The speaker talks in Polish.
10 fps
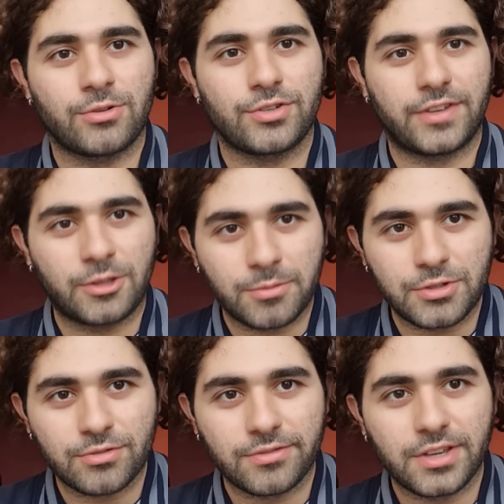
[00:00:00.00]
jako świadomy
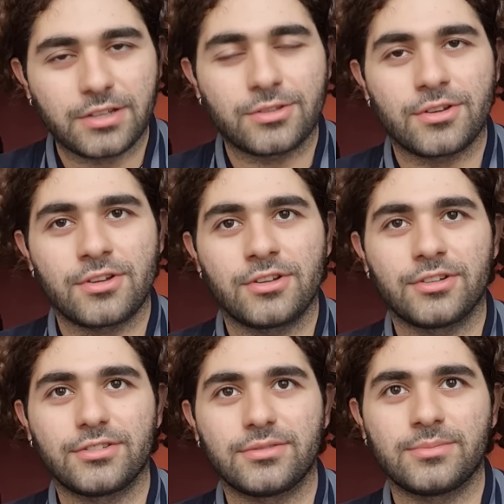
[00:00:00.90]
człowiek, to
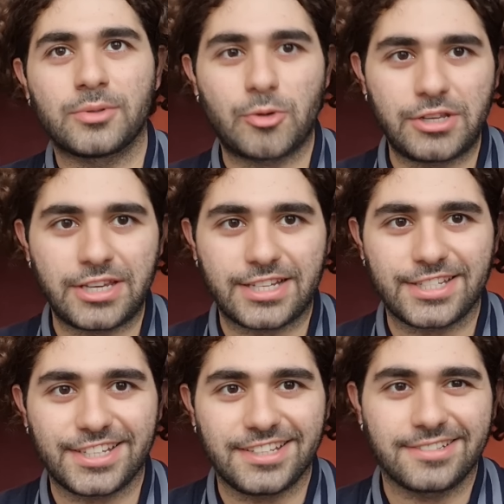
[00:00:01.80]
było
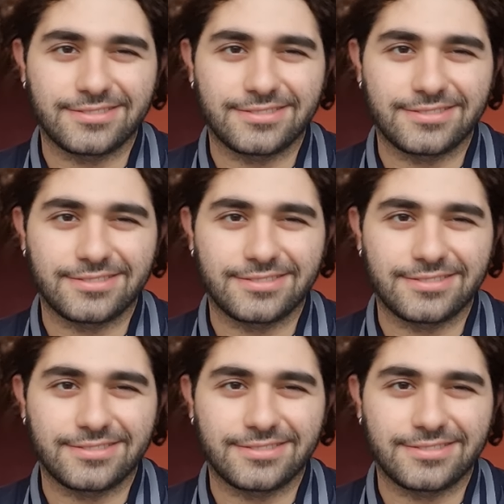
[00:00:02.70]
inaczej.